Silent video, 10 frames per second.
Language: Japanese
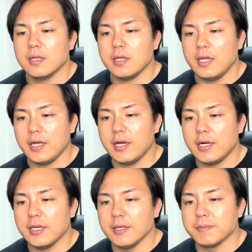ただやは
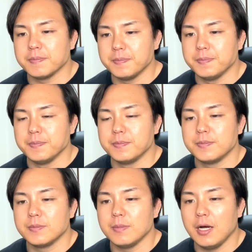り、
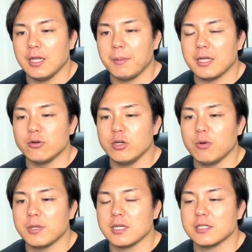うん、まだまだ上を
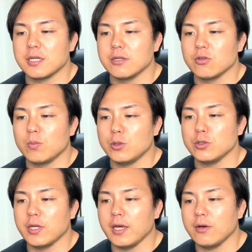目指していると思う
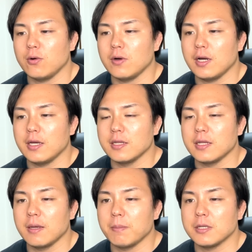ので、ここら辺
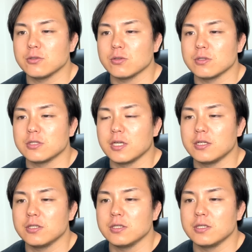で満足してい
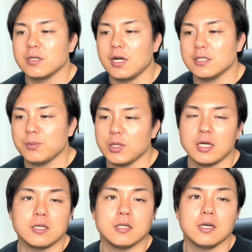るはずもなく、